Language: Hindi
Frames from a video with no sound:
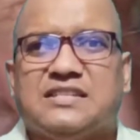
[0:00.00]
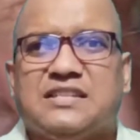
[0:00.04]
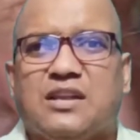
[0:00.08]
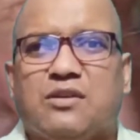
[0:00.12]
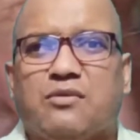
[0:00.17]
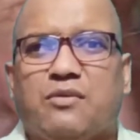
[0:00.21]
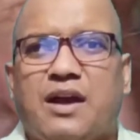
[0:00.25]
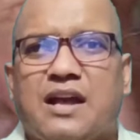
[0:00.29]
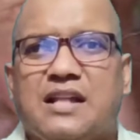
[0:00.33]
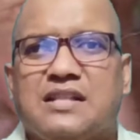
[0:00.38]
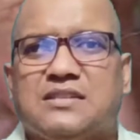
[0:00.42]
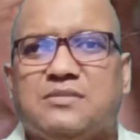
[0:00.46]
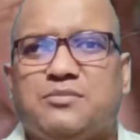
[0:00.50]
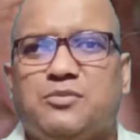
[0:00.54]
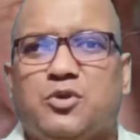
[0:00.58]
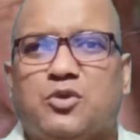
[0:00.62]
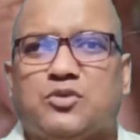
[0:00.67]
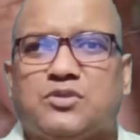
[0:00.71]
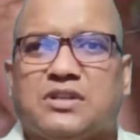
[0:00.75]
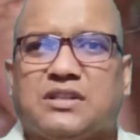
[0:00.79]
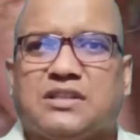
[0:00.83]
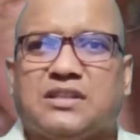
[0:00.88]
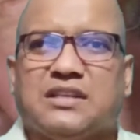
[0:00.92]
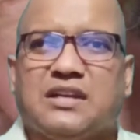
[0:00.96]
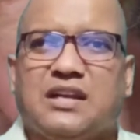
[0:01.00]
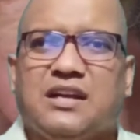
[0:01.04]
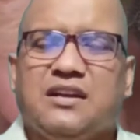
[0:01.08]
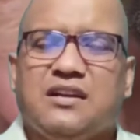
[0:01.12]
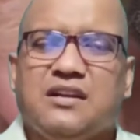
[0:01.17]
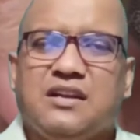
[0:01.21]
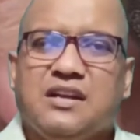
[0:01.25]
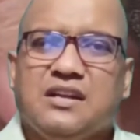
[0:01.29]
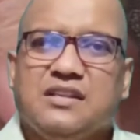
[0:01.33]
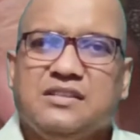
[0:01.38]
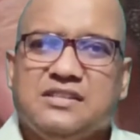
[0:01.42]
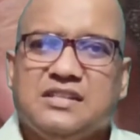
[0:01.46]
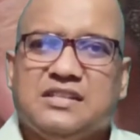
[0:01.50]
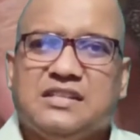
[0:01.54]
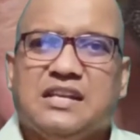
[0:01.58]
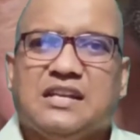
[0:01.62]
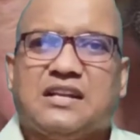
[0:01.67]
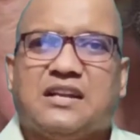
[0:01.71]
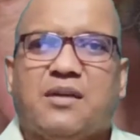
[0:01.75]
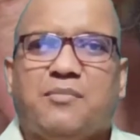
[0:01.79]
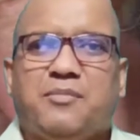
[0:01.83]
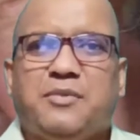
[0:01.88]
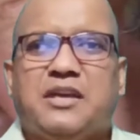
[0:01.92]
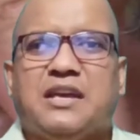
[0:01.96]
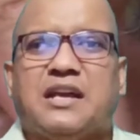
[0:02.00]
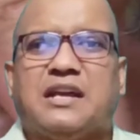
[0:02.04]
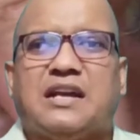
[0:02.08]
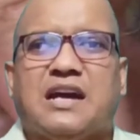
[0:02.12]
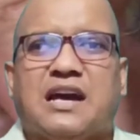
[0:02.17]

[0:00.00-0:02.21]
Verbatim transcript: या कुछ इसेंशियल ऑयल्स भी हो सकते हैं